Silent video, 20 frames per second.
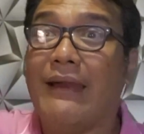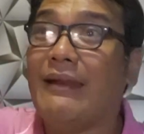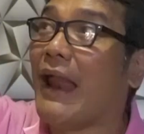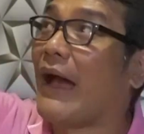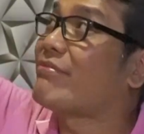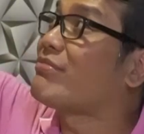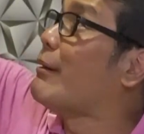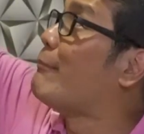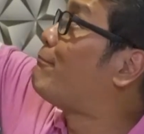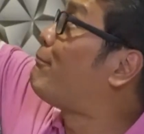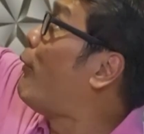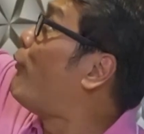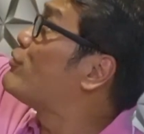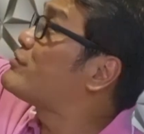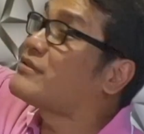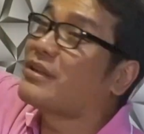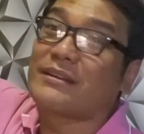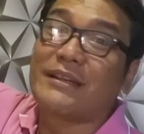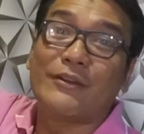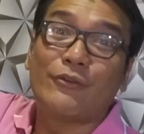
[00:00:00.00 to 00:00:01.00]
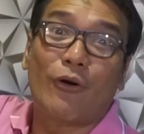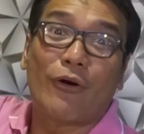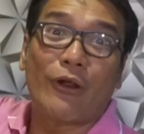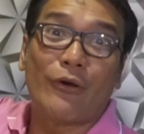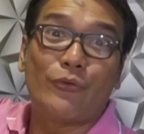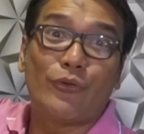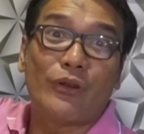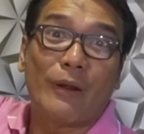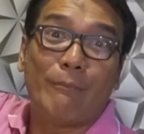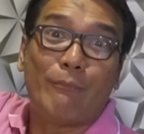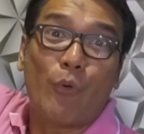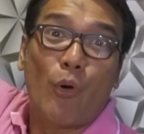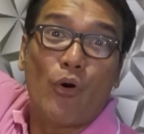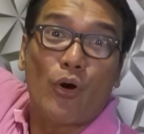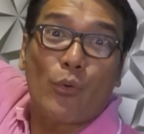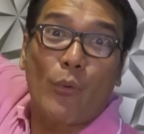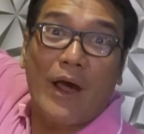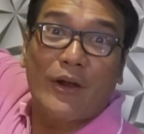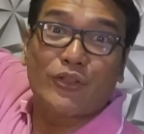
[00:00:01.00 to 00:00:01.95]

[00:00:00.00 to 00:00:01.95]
lahat ng poster ni Nora Honor ang buong